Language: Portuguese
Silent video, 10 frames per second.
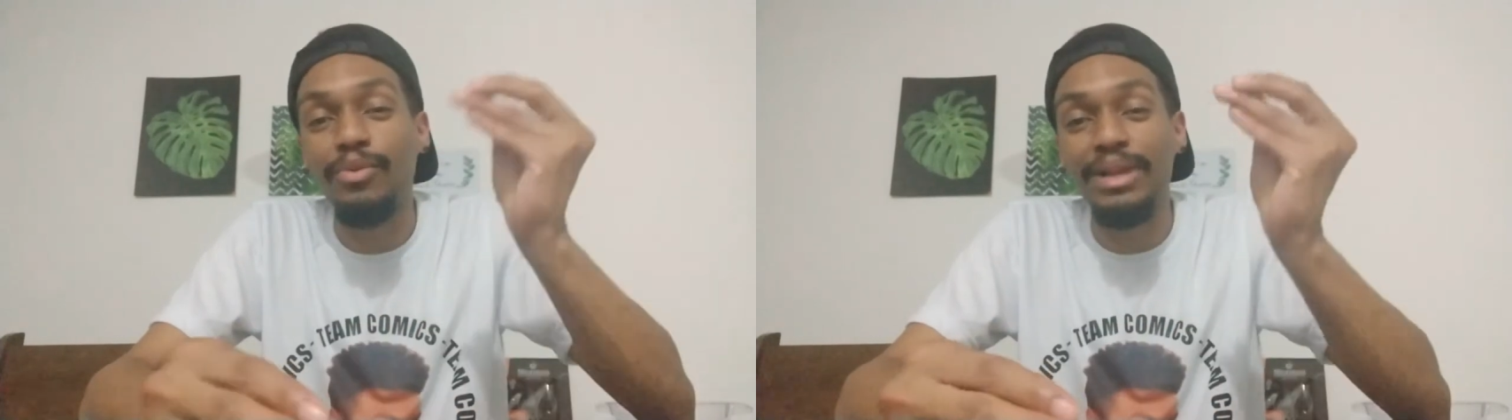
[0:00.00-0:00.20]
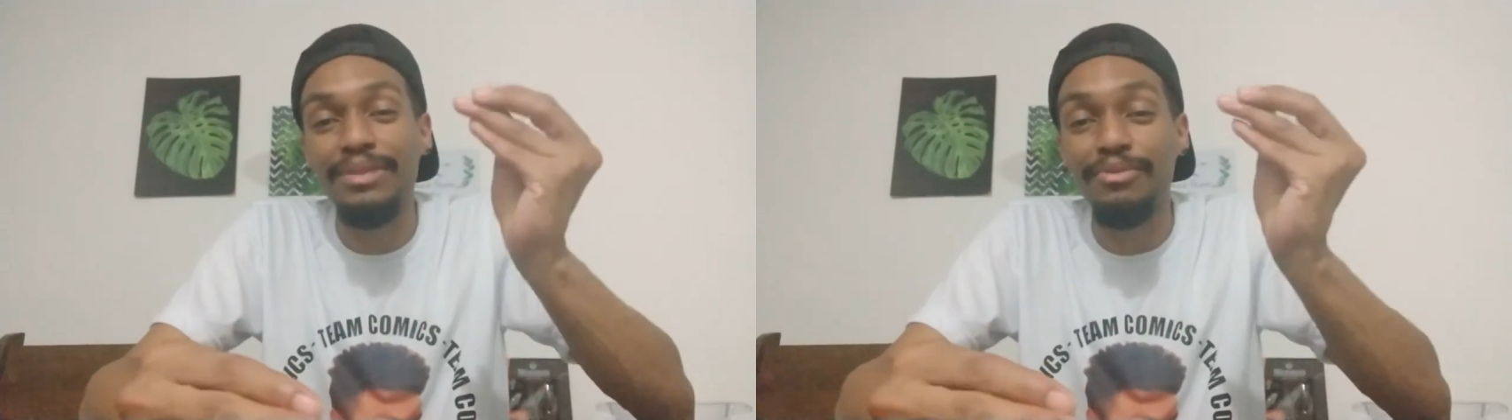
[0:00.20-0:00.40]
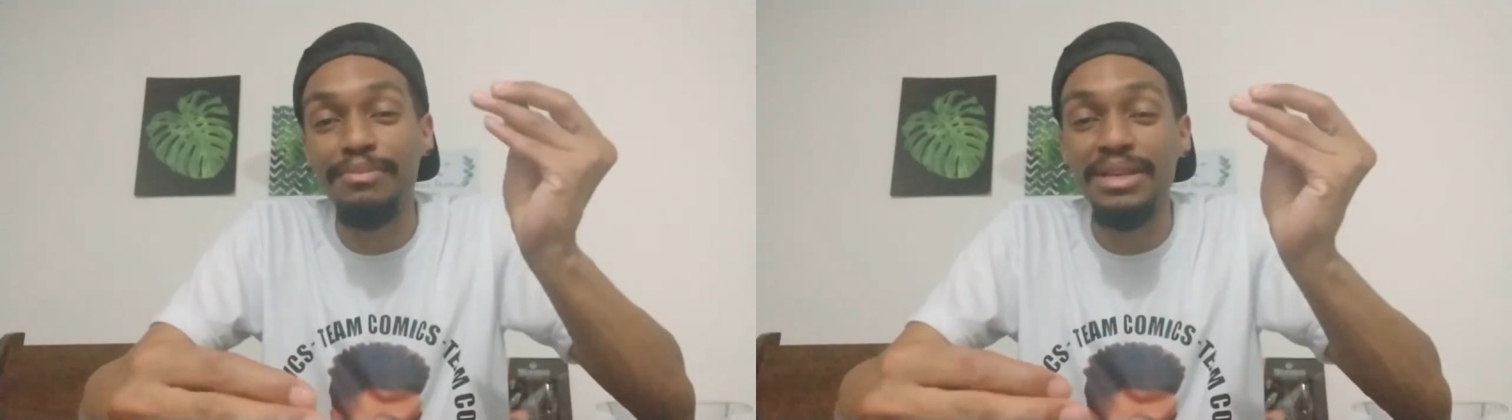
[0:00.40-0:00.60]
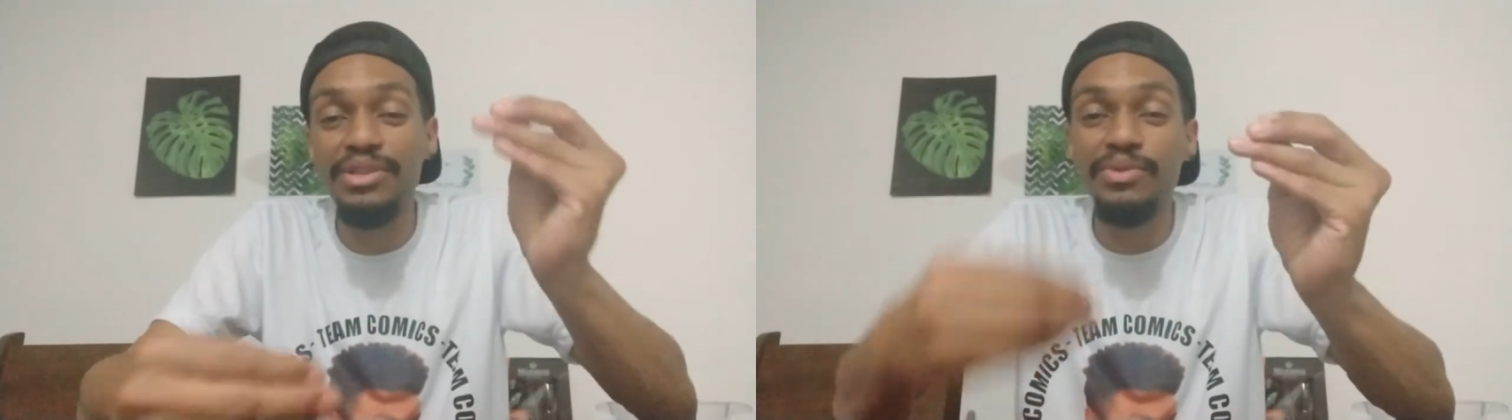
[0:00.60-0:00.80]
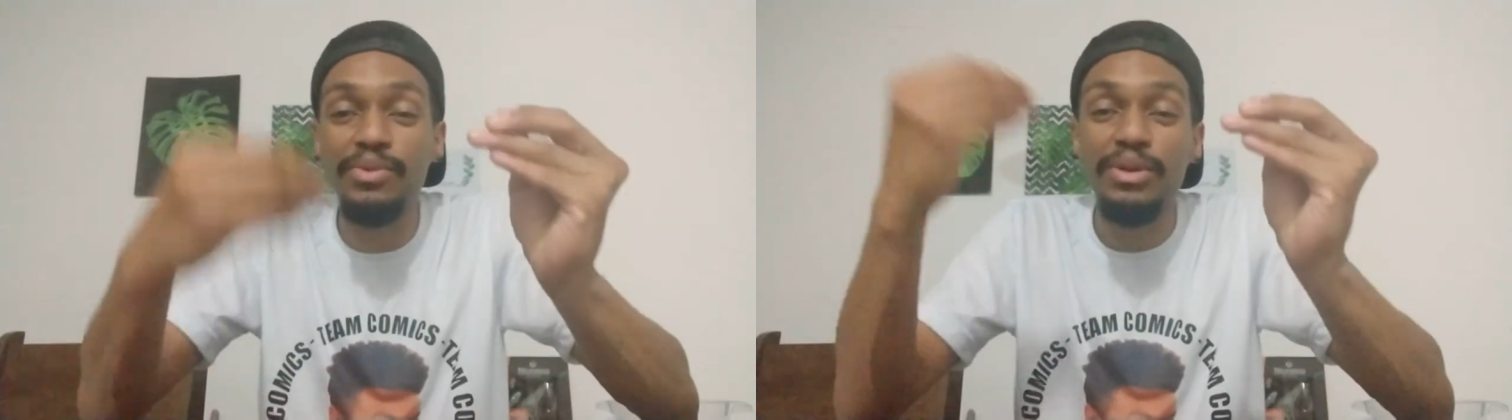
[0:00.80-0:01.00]
o lado
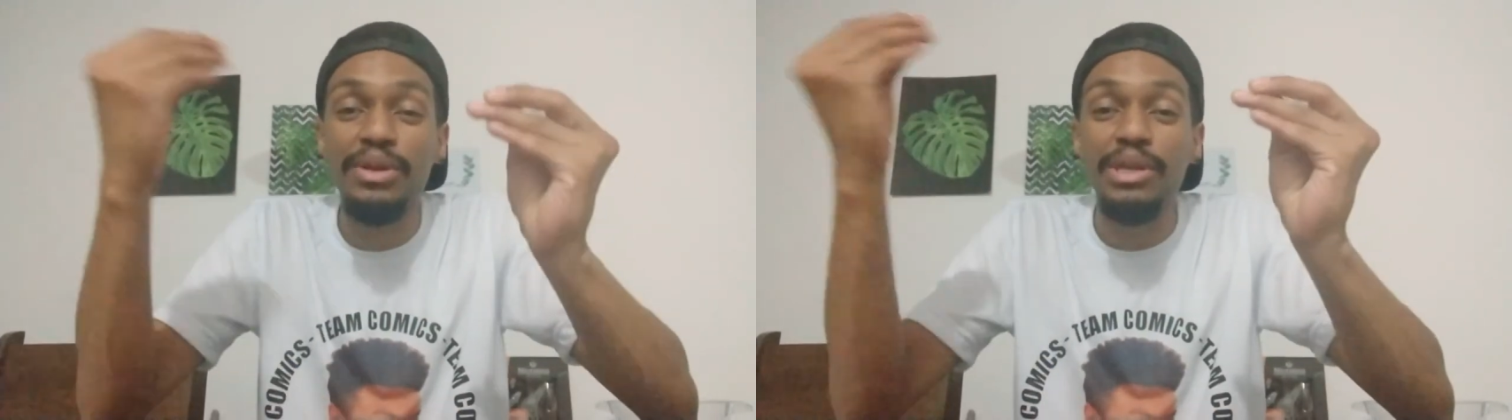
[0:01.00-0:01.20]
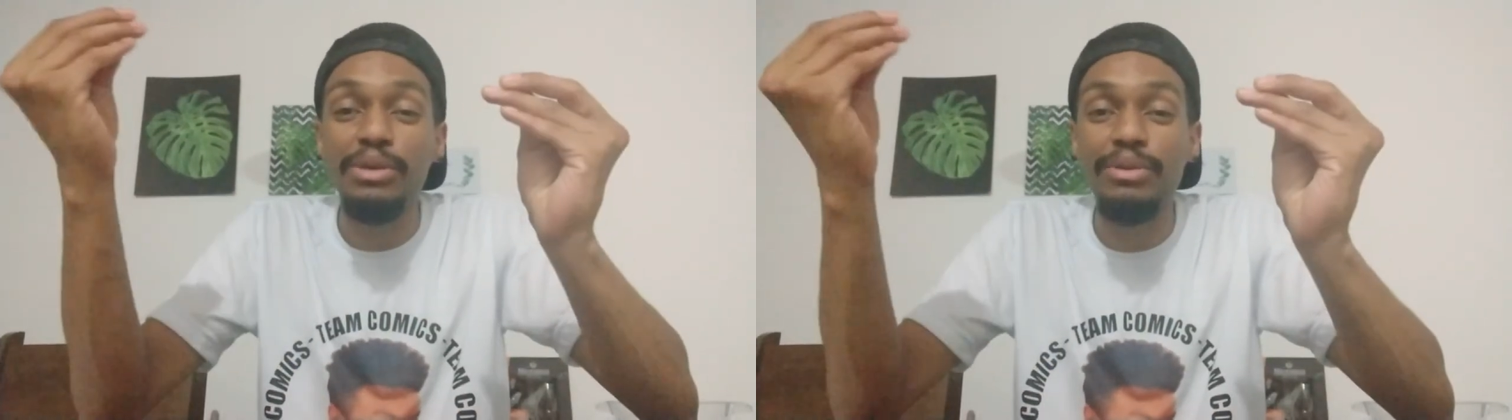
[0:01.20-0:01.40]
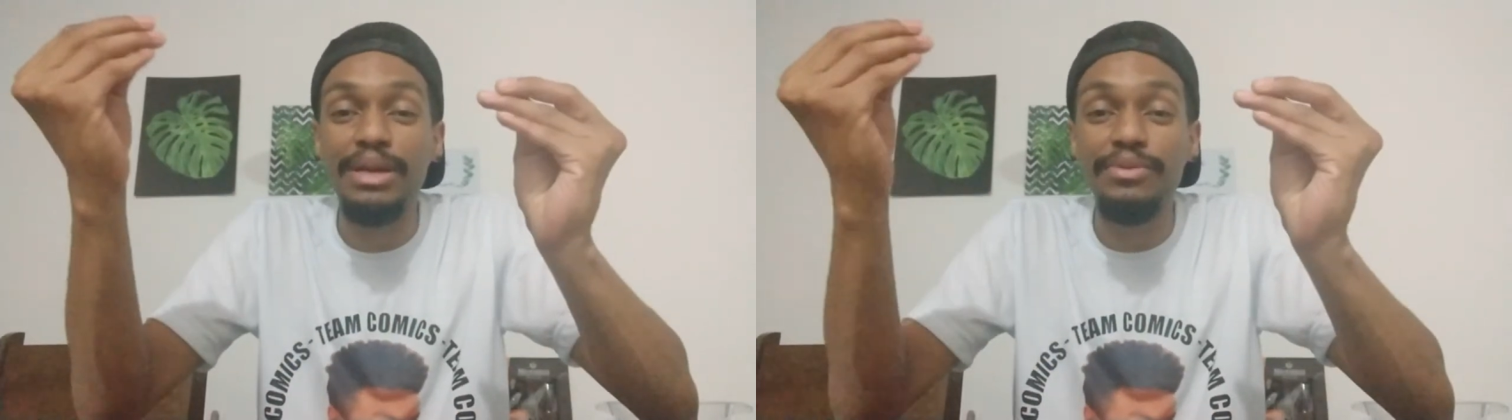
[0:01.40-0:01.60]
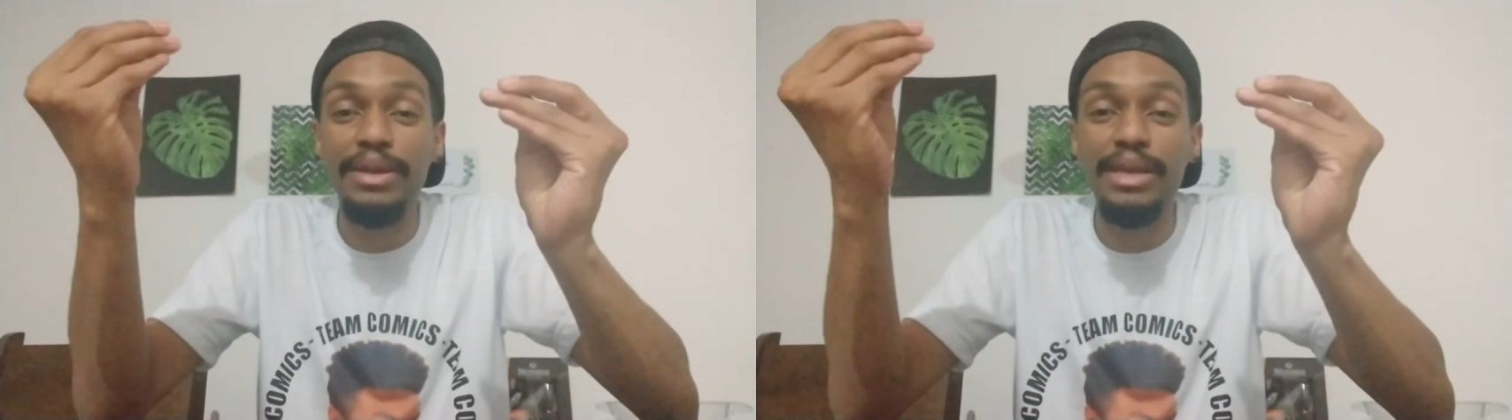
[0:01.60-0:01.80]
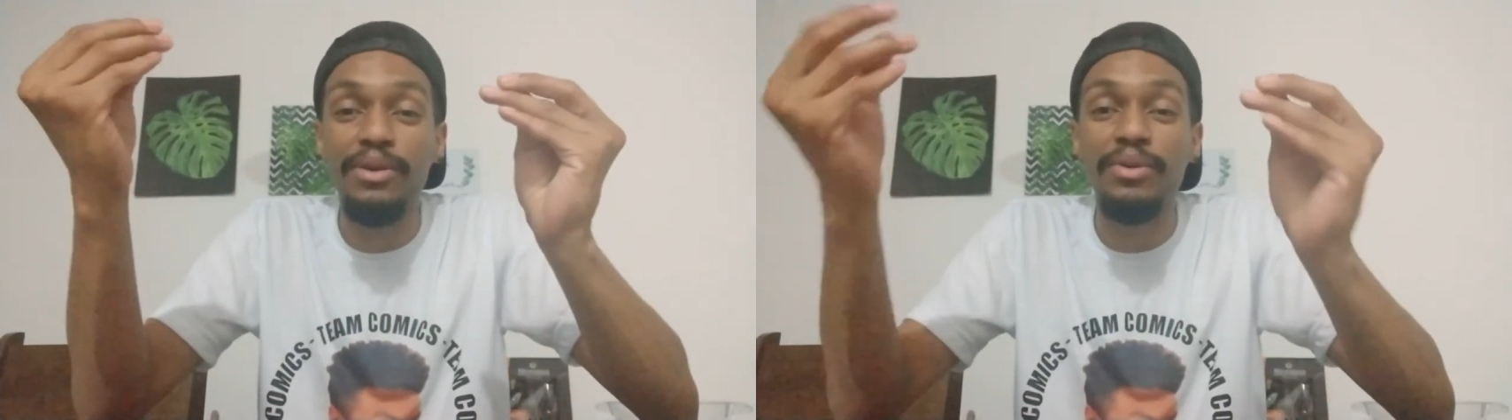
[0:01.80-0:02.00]
místico e o lado
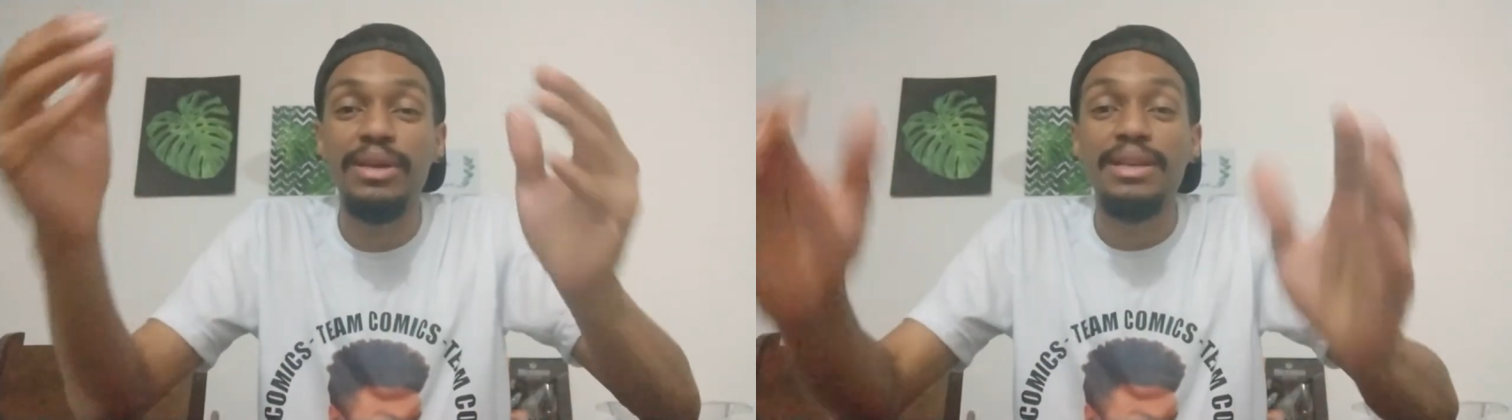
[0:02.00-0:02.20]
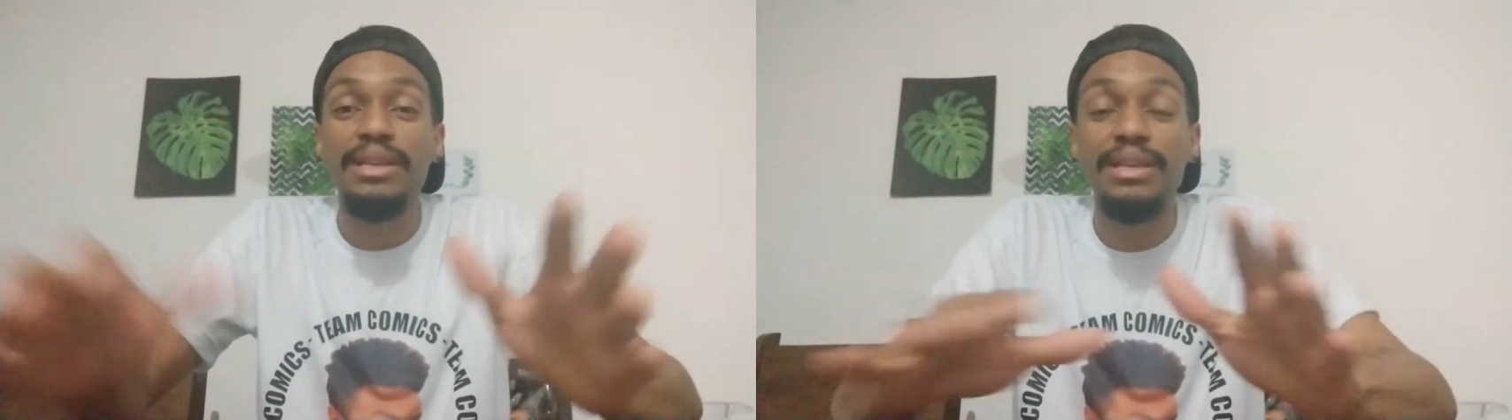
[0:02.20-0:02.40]
real.